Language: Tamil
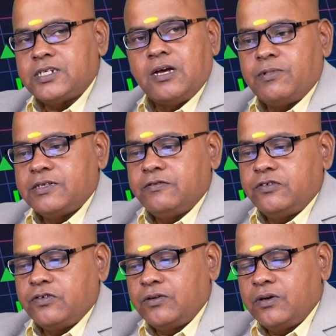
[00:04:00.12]
ஸ்டாப் லாஸாக
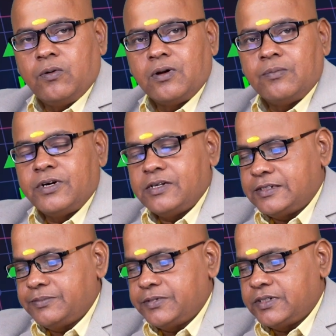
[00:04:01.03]
வச்சுக்கோங்க மண்டல்
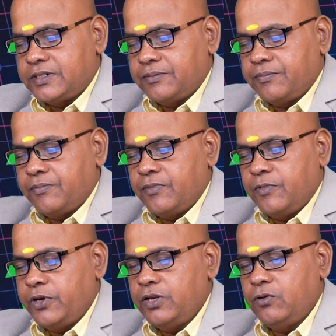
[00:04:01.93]
சிமெண்ட்டுக்கு
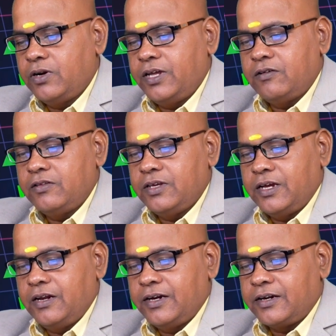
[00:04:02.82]
இப்போ இன்னொரு நேயர் வந்து
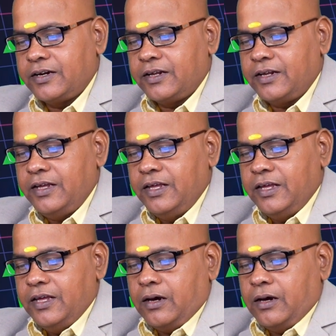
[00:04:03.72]
கேள்வி கேட்டிருக்காரு
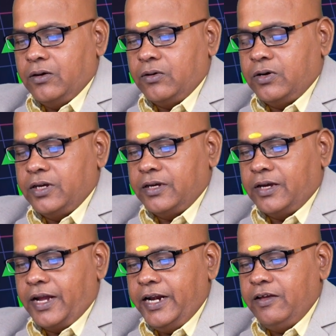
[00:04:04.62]
அவரோட
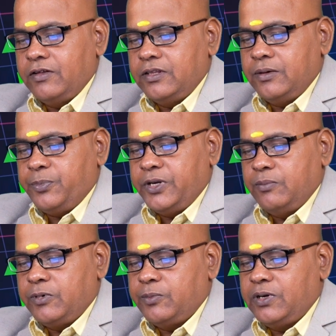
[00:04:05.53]
ஐடி வந்து பின்
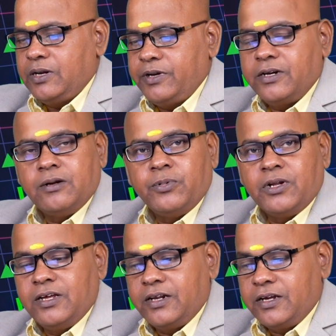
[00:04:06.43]
பபுள் அப்படின்ற
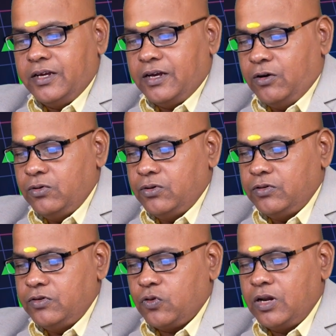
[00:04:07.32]
பேரில் இருக்குது அவரும்
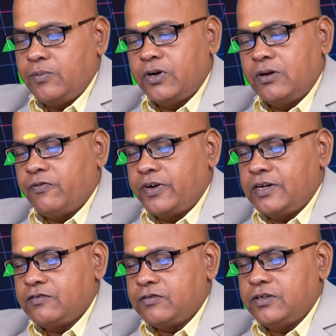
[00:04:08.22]
வந்து சோழமண்டலம்
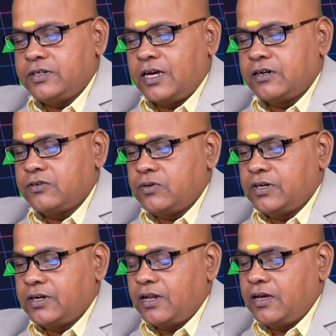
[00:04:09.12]
ஃபைனான்ஸ் வந்து டார்கெட்
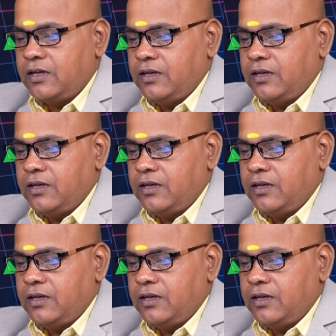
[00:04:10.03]
சொல்லுங்கண்ணா